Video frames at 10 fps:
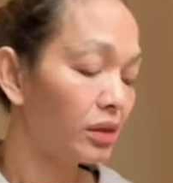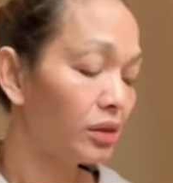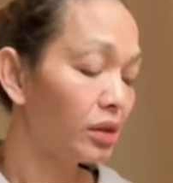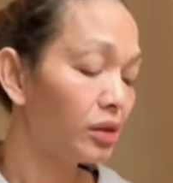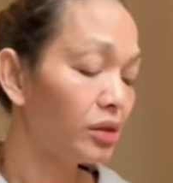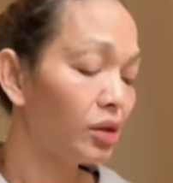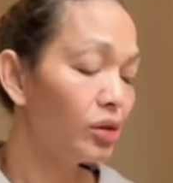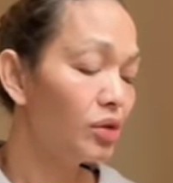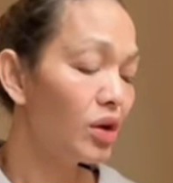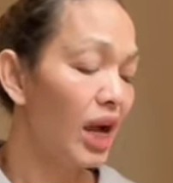soto juga
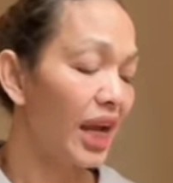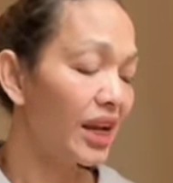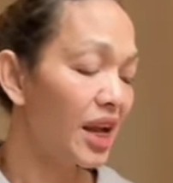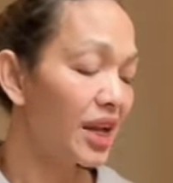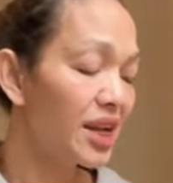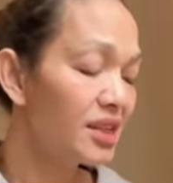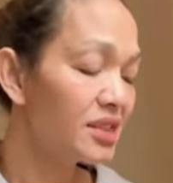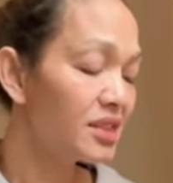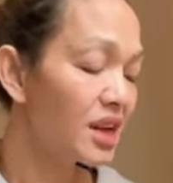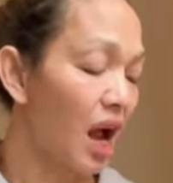enak ya?
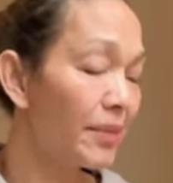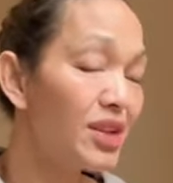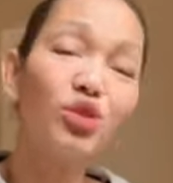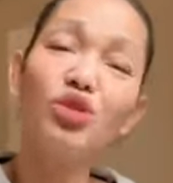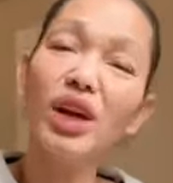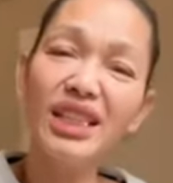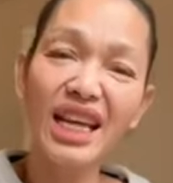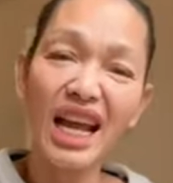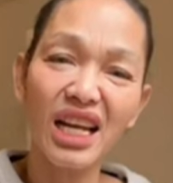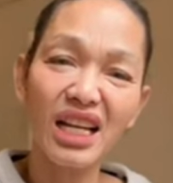Apa soto aja ya?
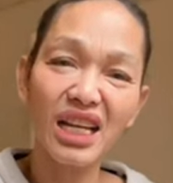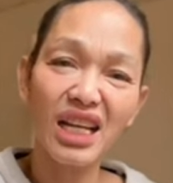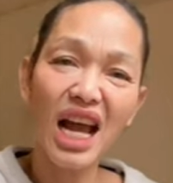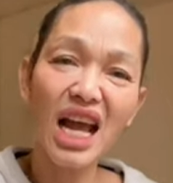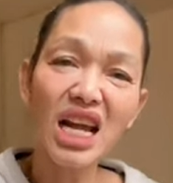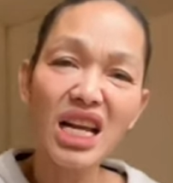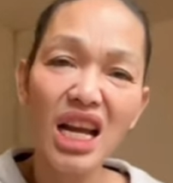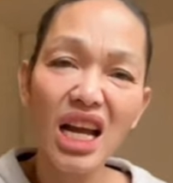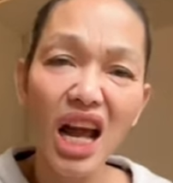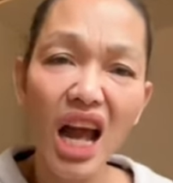Hah?
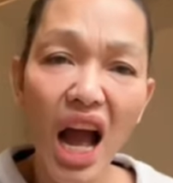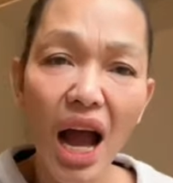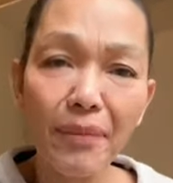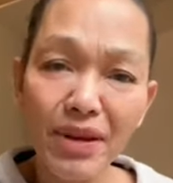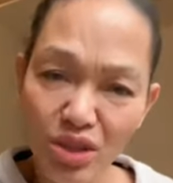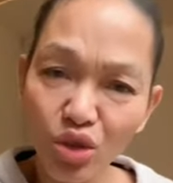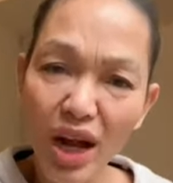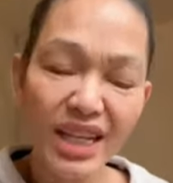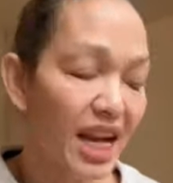Apa soto aja?